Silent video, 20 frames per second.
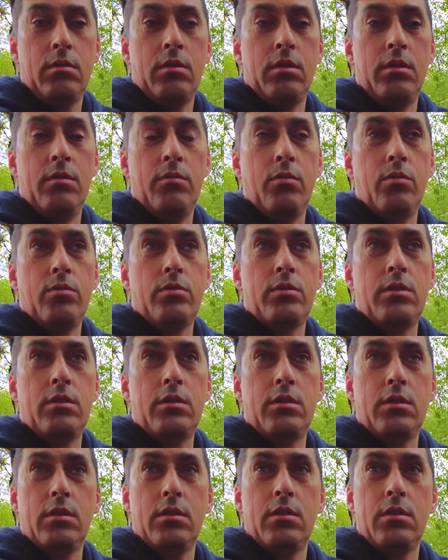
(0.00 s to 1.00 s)
его
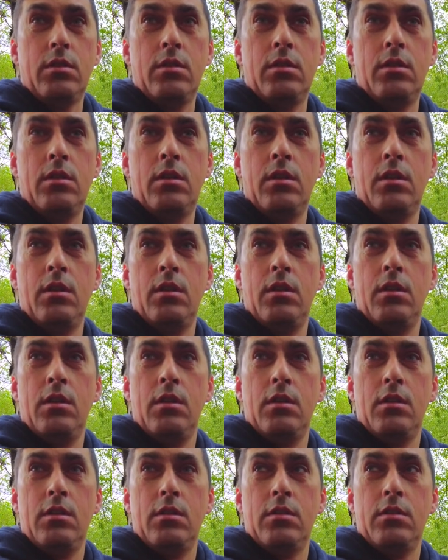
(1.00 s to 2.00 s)
услышит
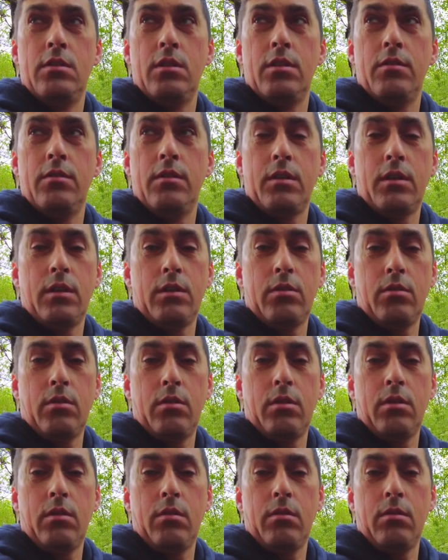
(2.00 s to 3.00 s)
человек,
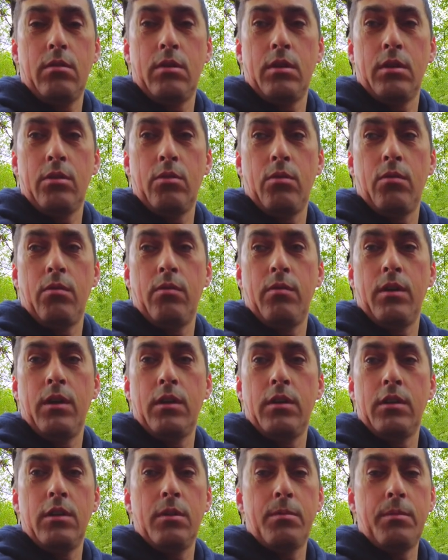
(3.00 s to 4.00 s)
который, которого вы
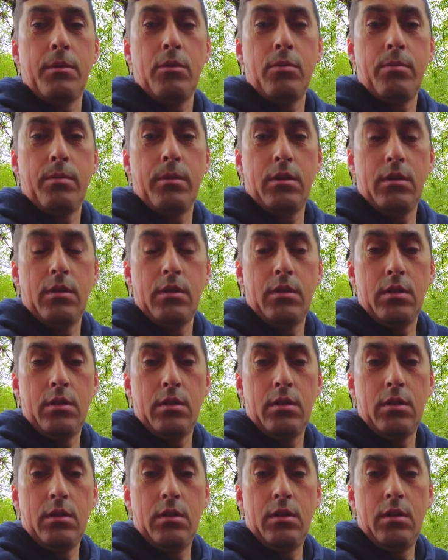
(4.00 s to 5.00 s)
хотите предупредить.
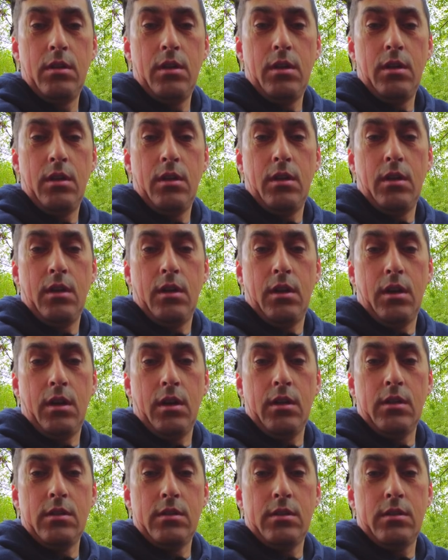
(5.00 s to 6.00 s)

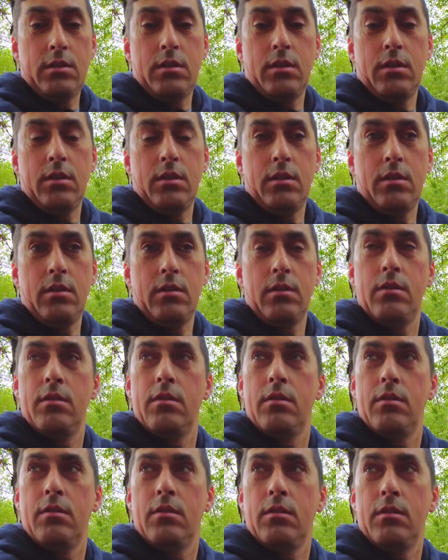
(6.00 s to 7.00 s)
А из-за
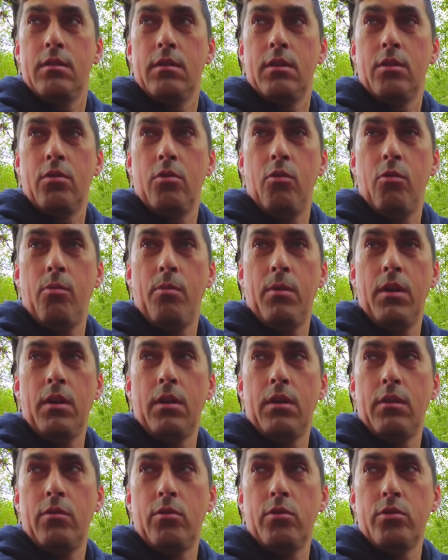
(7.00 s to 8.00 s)
такого
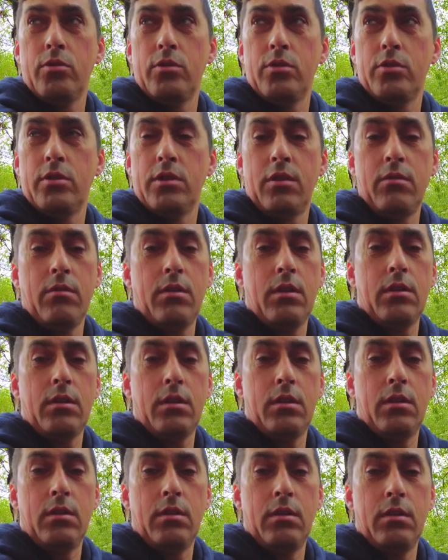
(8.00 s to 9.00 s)
маленького кусочка
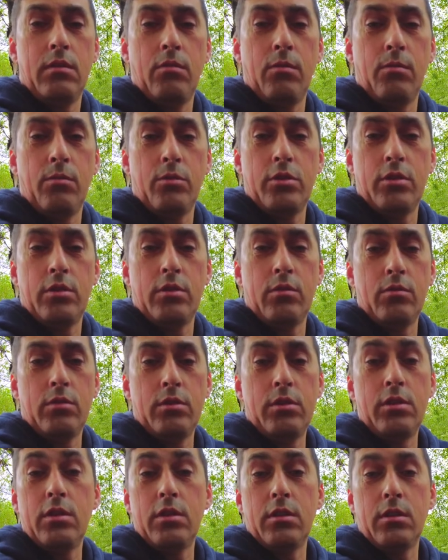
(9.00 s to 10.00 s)
ваты его может не
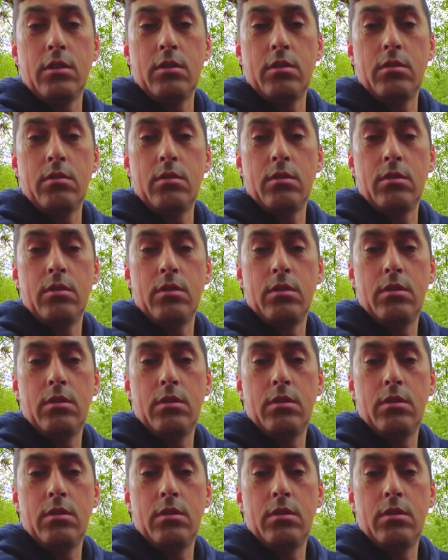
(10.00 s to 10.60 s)
услышать никто.